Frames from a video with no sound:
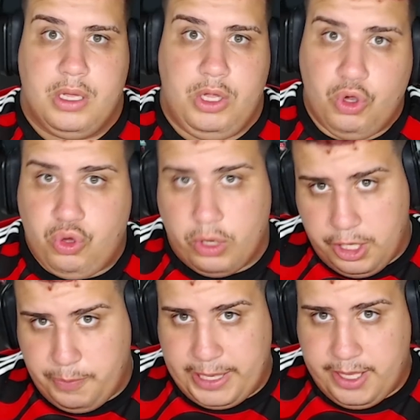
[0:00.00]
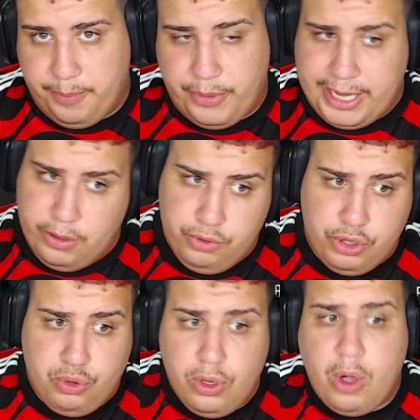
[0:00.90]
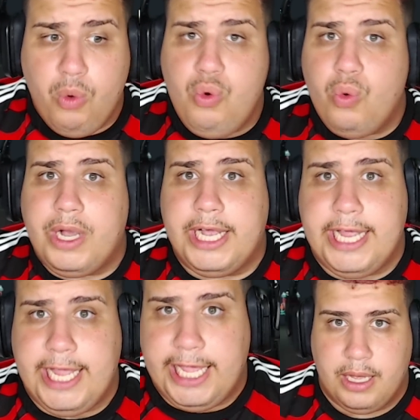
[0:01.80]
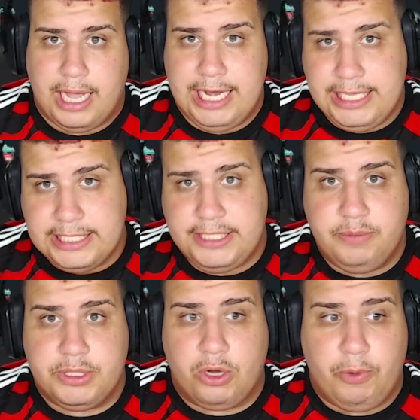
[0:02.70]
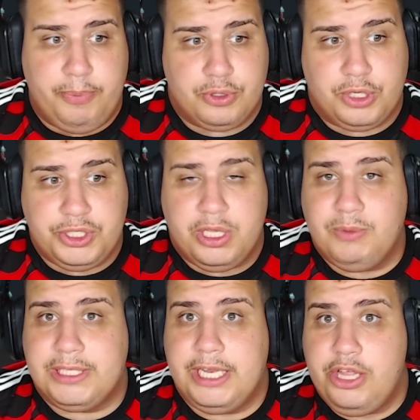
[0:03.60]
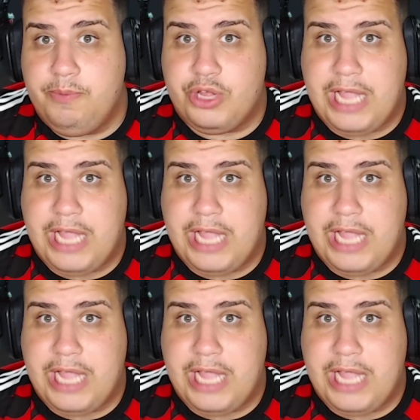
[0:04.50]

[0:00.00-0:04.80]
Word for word: E o torneio de pré-temporada é um título que eu nunca ganhei. Além desses times europeus, nós temos ali times da